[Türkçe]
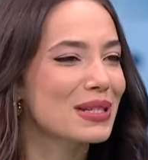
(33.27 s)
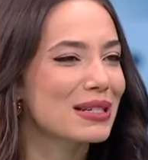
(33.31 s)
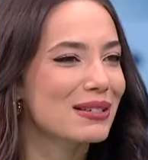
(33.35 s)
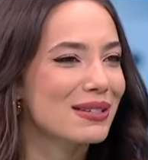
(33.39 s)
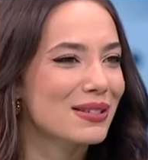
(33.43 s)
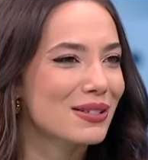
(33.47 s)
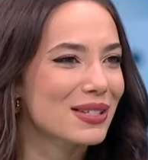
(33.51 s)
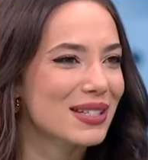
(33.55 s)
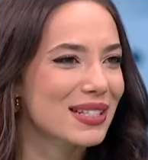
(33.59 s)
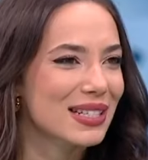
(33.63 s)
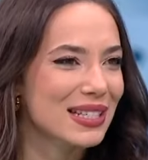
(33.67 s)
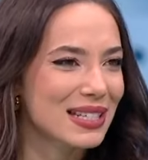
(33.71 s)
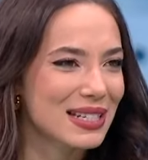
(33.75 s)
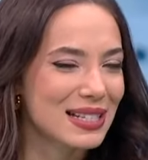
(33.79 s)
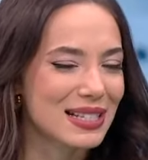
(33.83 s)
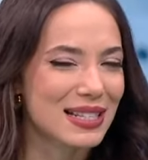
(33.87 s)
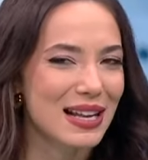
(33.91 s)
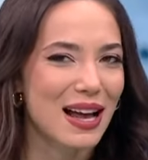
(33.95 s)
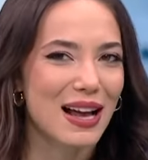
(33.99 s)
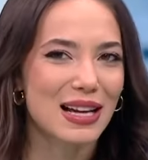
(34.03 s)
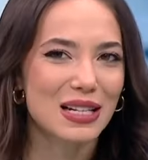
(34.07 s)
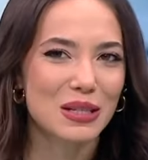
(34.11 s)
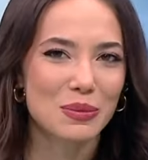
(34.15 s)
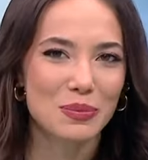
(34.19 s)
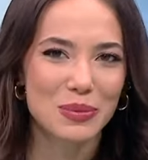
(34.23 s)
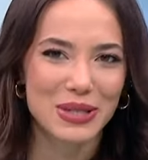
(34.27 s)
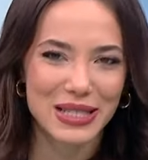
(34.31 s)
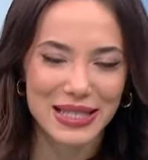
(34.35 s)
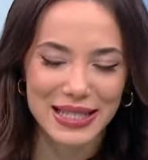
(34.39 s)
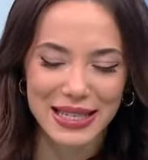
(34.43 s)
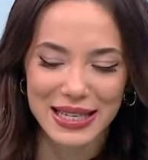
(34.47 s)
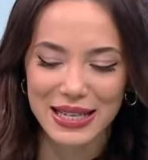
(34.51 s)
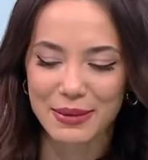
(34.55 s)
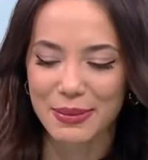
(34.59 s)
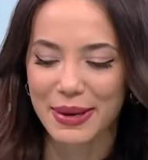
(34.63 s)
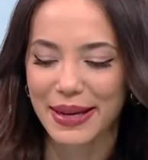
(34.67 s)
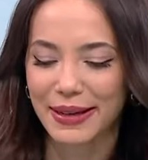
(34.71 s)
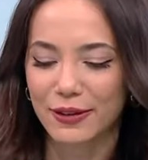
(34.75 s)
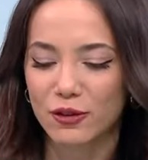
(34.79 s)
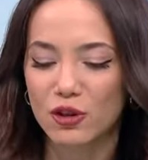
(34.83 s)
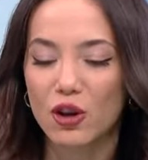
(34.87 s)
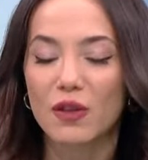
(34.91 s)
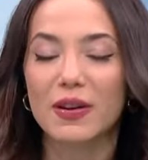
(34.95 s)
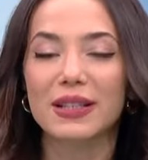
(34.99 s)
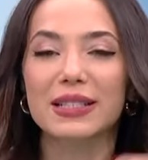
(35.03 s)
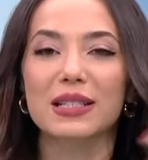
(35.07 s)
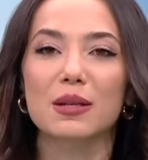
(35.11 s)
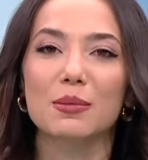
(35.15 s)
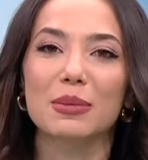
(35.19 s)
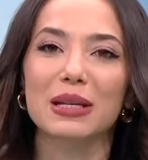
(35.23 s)
bir iki saat bizleri
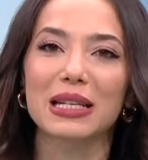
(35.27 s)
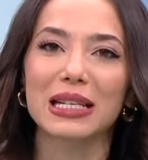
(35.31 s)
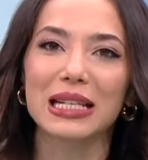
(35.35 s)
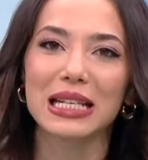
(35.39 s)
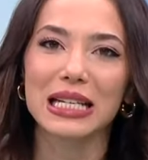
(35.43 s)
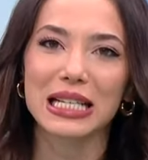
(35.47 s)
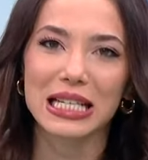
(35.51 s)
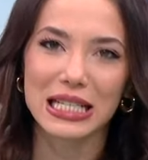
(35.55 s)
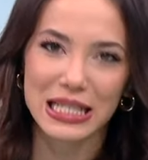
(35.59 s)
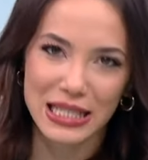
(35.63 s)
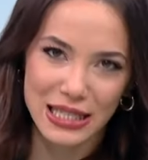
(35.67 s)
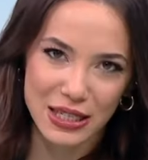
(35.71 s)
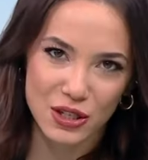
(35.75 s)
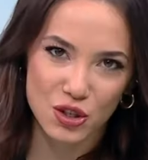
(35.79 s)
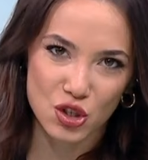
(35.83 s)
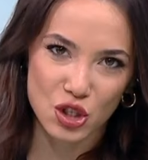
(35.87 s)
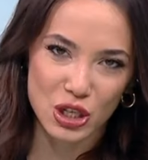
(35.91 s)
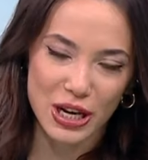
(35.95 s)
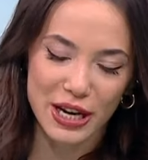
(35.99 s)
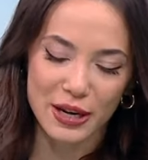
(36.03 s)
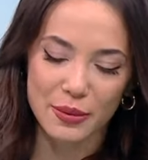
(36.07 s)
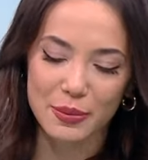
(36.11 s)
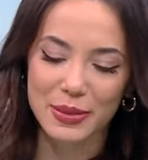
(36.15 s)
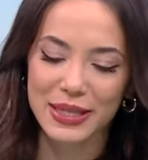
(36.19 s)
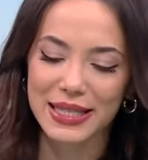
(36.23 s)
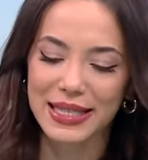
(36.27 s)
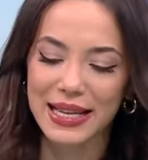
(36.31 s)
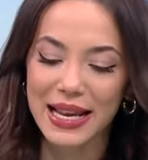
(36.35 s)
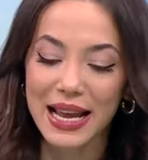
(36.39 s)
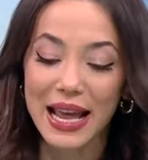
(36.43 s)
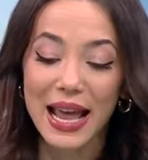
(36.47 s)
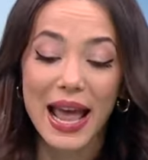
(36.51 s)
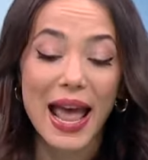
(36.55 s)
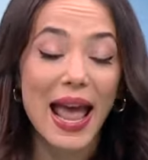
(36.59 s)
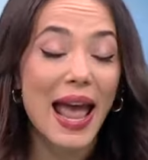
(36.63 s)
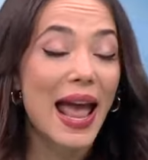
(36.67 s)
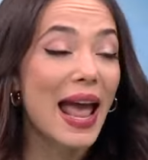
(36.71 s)
bekliyor ve tabii ki izleyicilerimizi